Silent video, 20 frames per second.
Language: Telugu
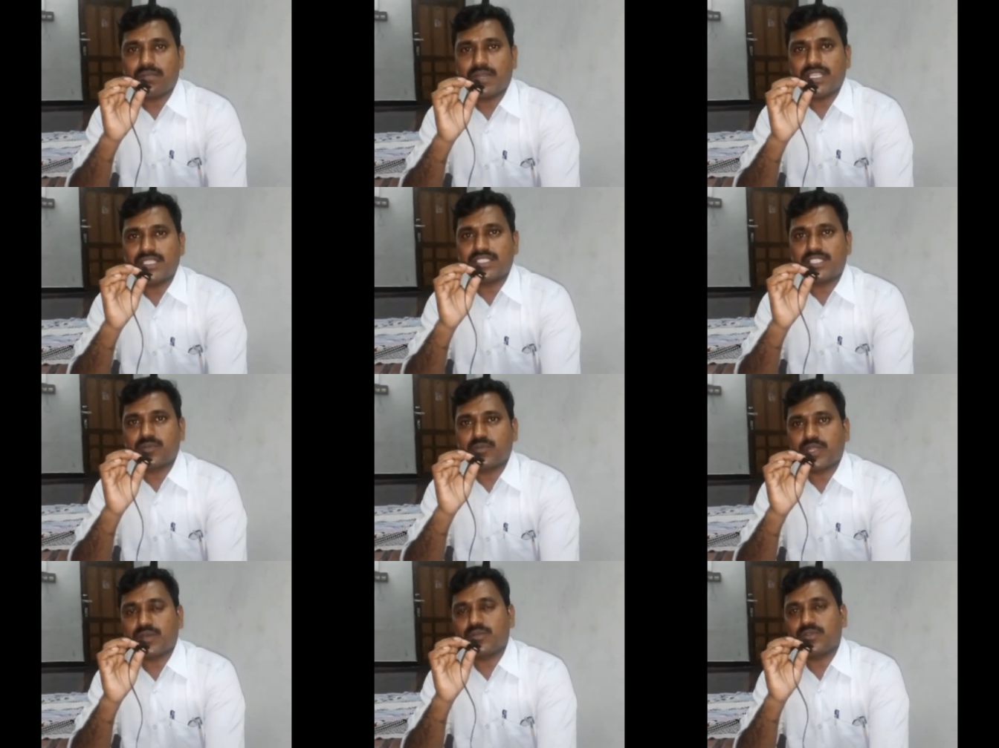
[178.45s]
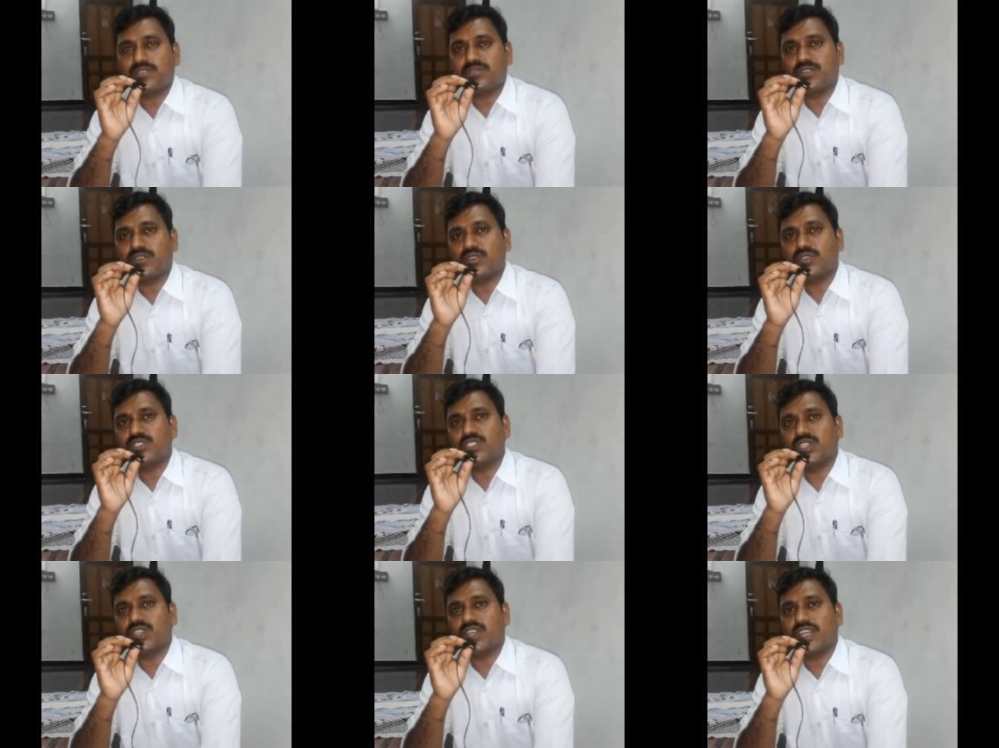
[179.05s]
మంచి ప్రభుత్వ
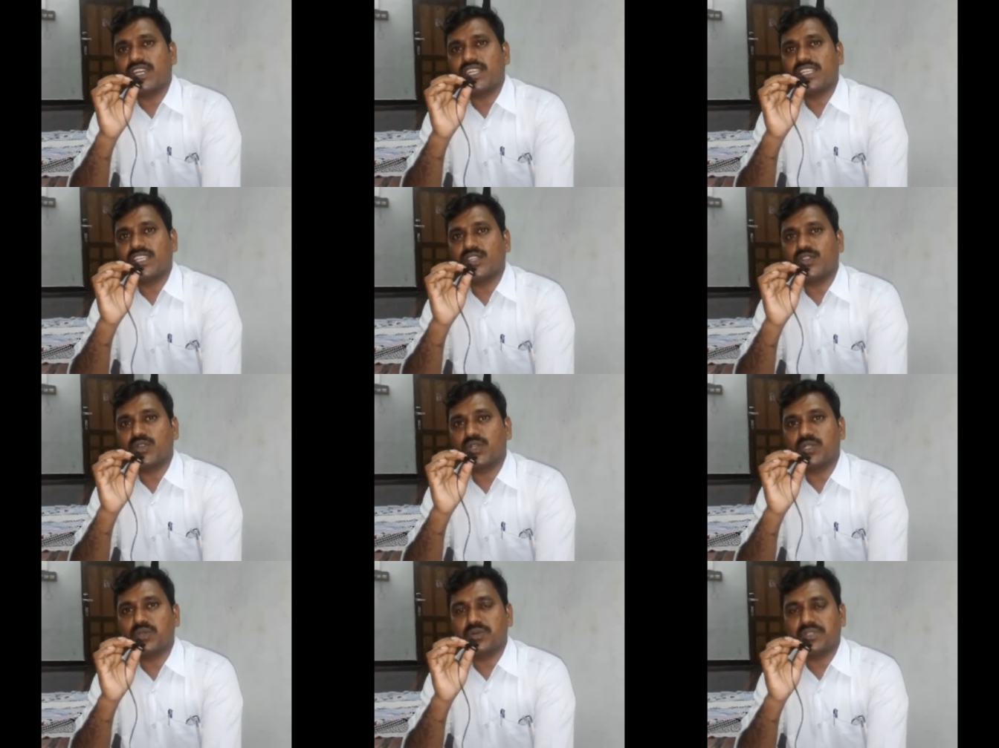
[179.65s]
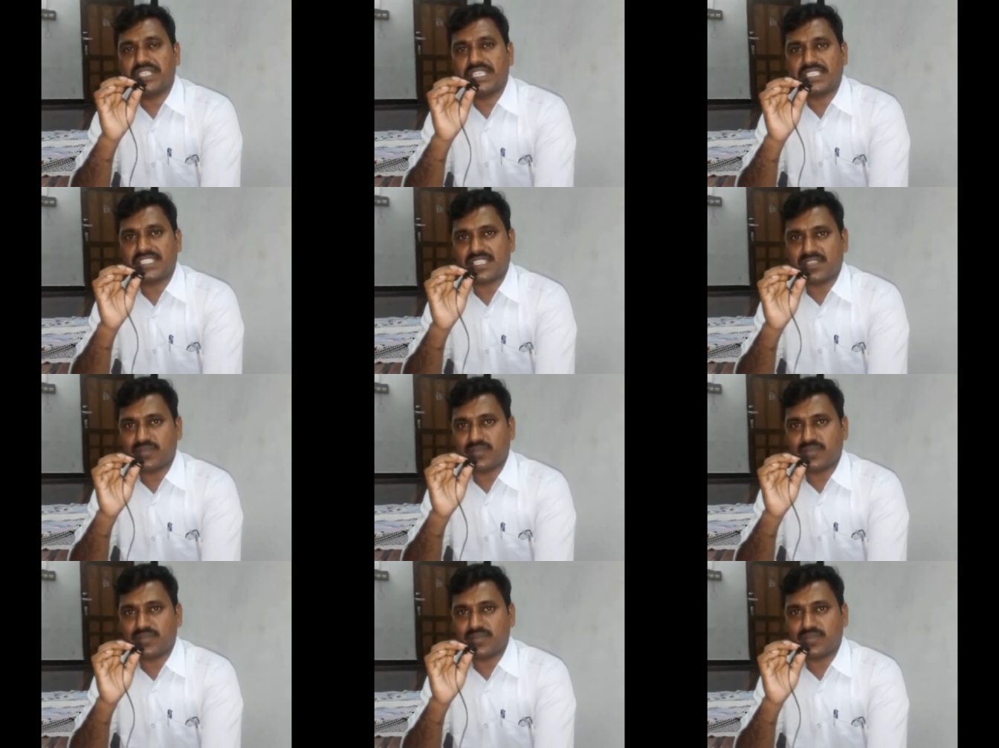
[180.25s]
ఉద్యోగాన్ని కొలువుని